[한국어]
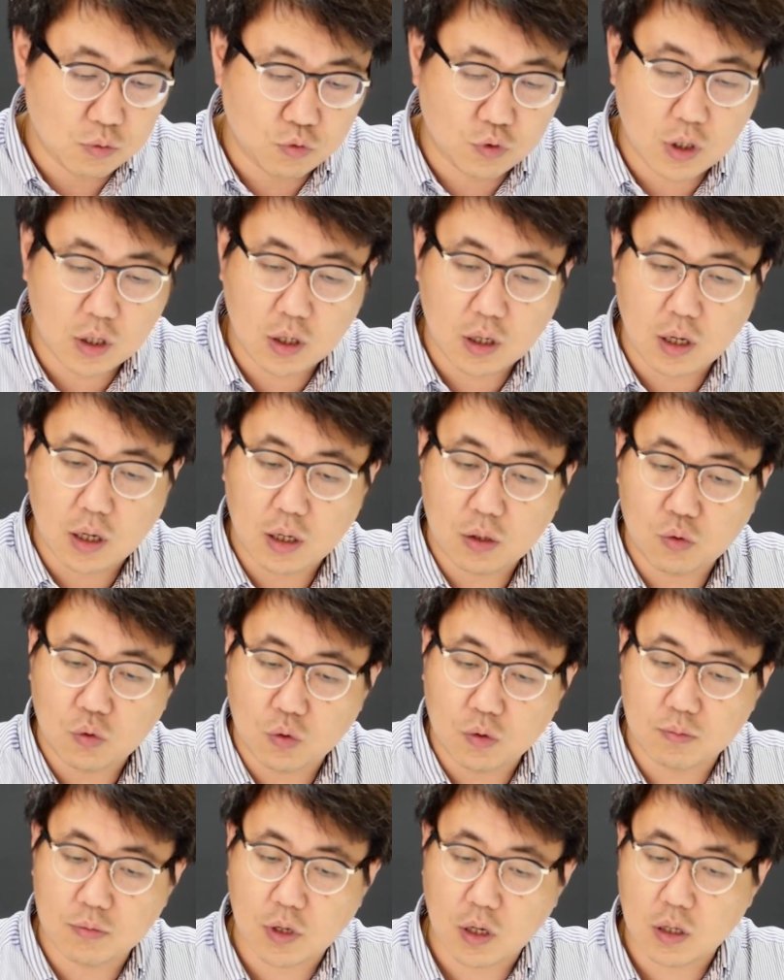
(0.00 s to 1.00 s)
우리가
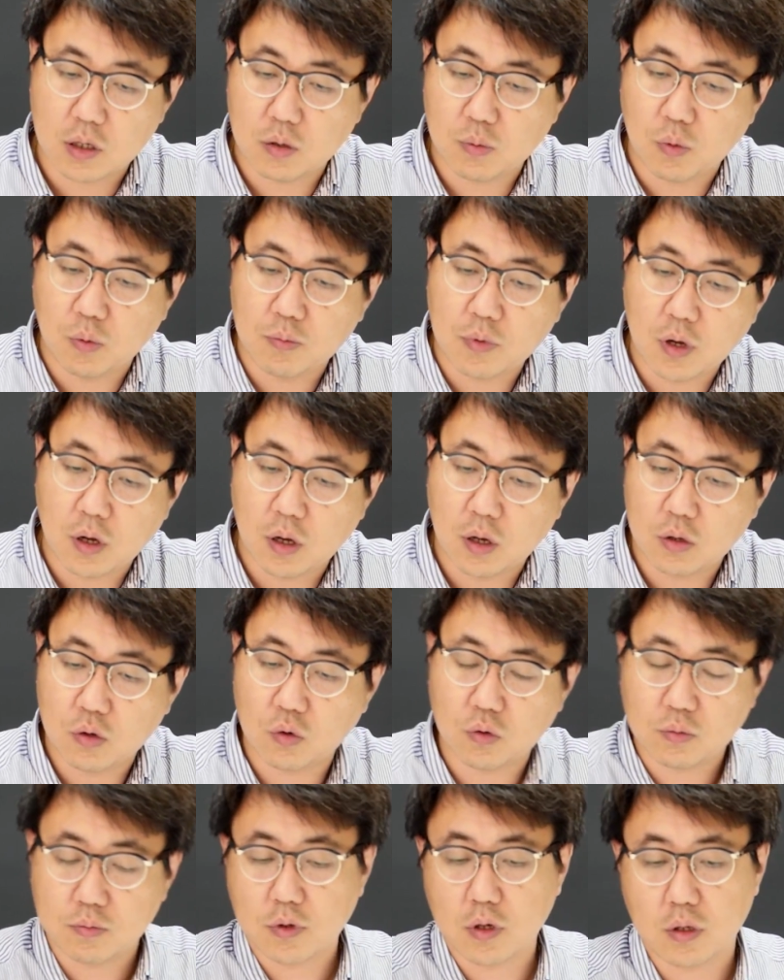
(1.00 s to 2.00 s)
요금제에서 보면
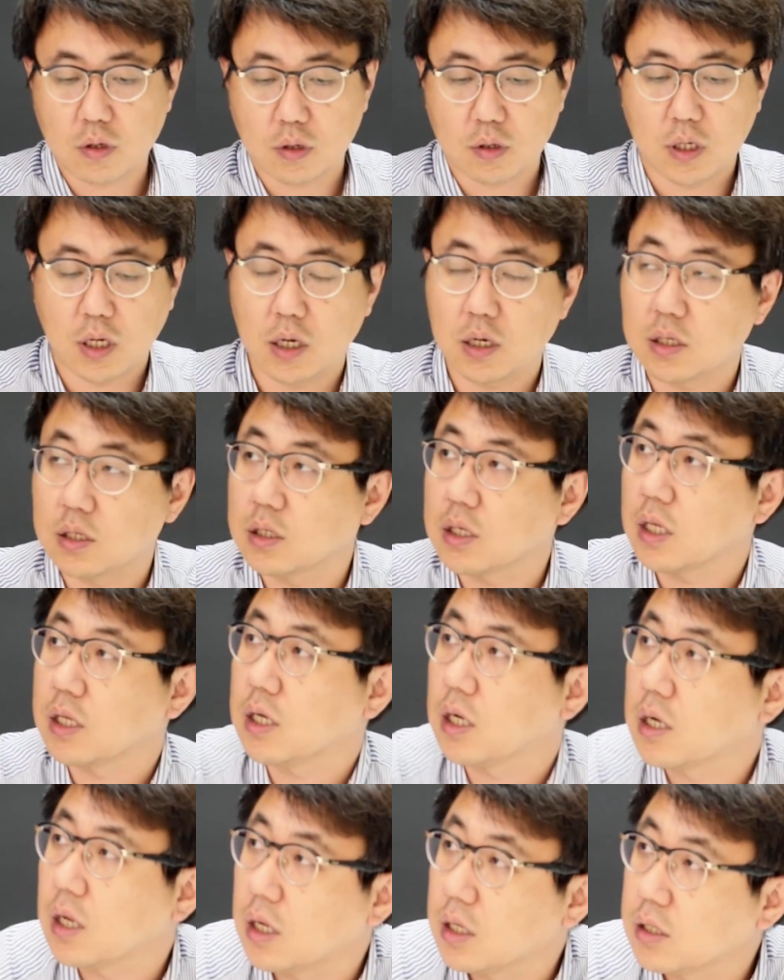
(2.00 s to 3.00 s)
요금제에서 제일 크게
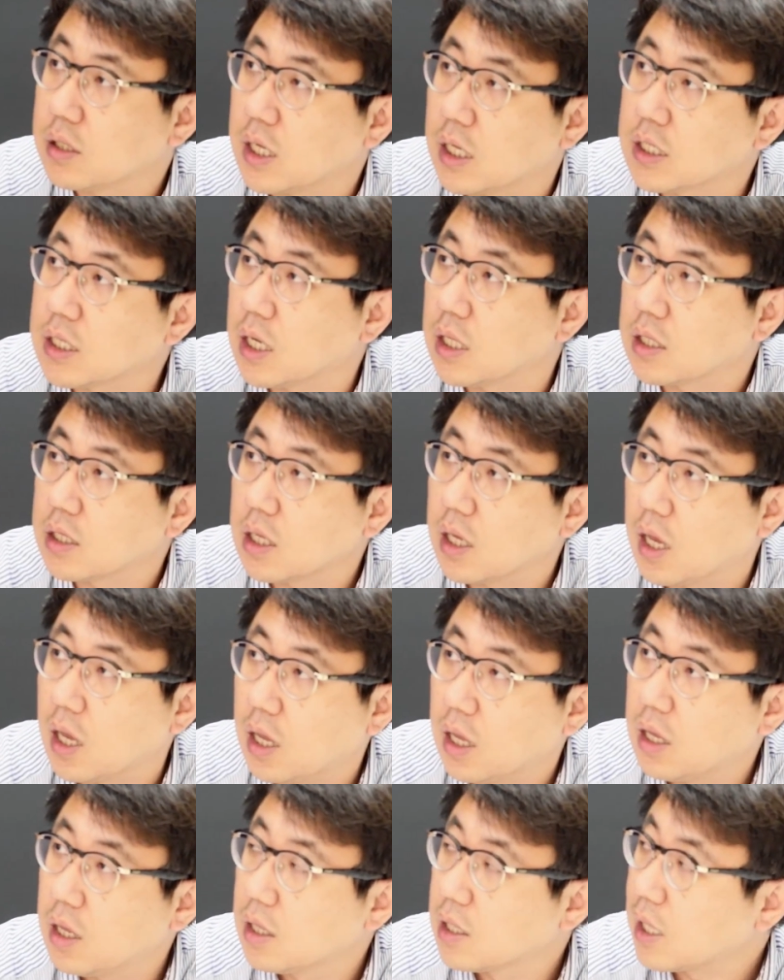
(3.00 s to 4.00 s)
차지하는
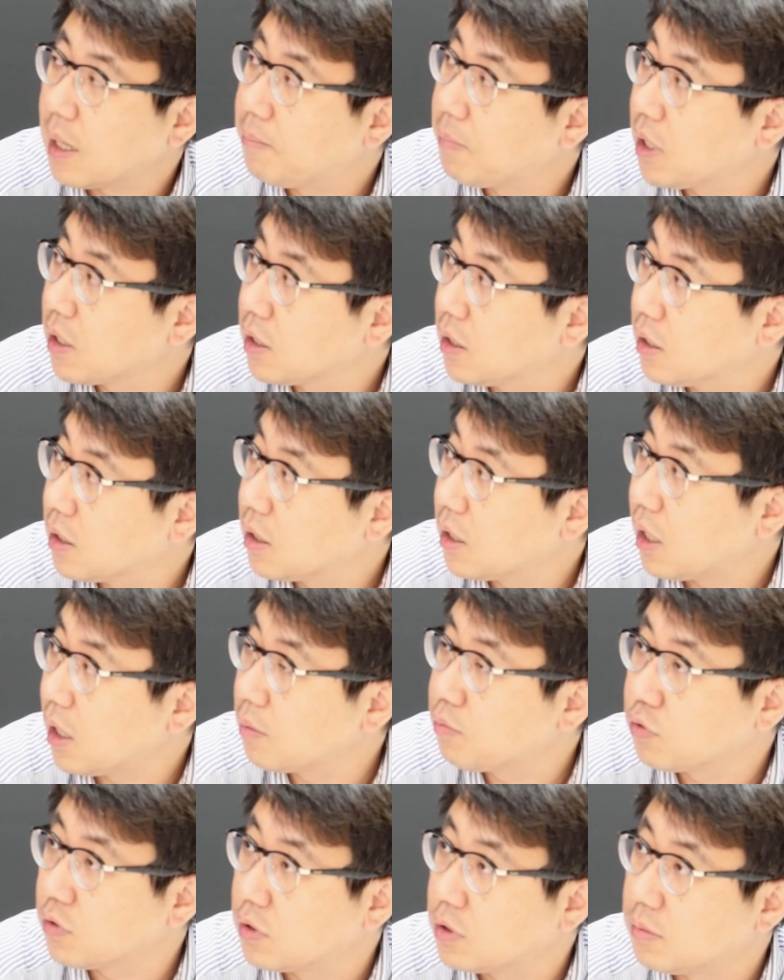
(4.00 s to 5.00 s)
게 단말기
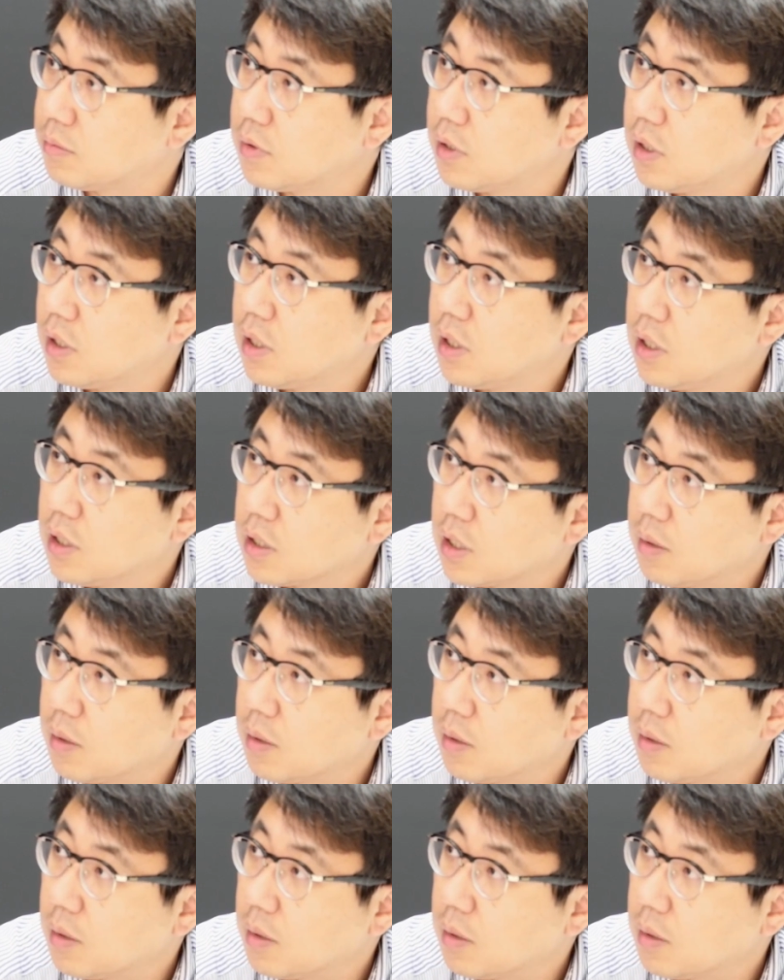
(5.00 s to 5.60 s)
할부금, 그렇죠.